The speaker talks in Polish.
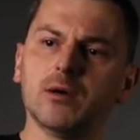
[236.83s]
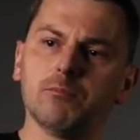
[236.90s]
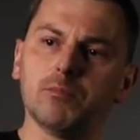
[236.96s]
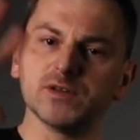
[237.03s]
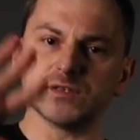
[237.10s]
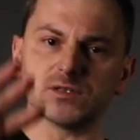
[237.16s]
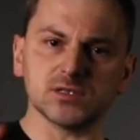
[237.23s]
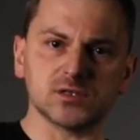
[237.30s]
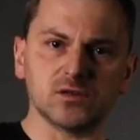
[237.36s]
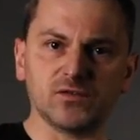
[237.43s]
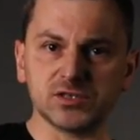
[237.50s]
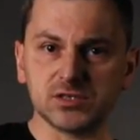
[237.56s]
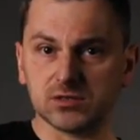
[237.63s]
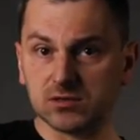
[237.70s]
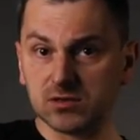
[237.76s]
Bardzo często
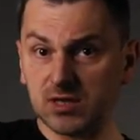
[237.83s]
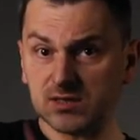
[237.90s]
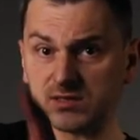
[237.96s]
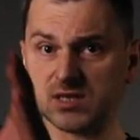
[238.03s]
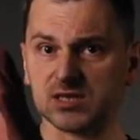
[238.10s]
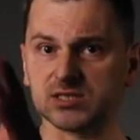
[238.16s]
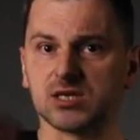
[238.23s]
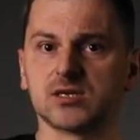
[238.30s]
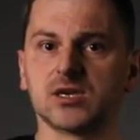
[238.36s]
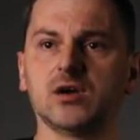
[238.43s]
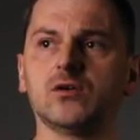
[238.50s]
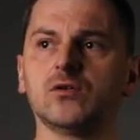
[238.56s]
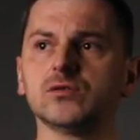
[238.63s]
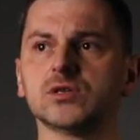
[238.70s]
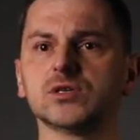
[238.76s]
właśnie te
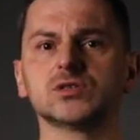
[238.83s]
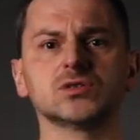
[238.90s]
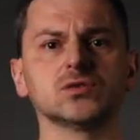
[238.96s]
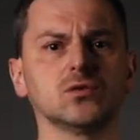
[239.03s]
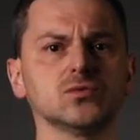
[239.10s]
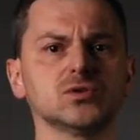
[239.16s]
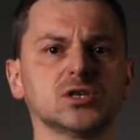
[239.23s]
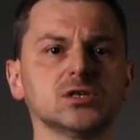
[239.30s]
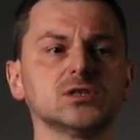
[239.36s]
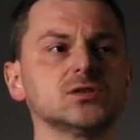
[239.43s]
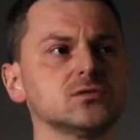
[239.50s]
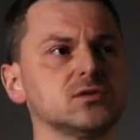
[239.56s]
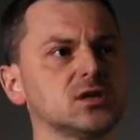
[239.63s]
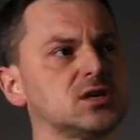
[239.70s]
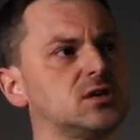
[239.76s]
zdarzenia, one są
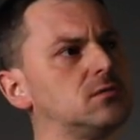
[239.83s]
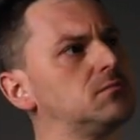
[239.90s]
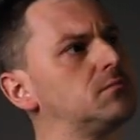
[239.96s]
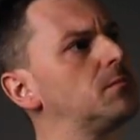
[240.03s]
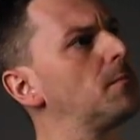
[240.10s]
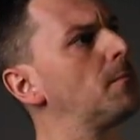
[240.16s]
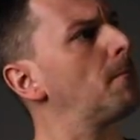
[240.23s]
często takim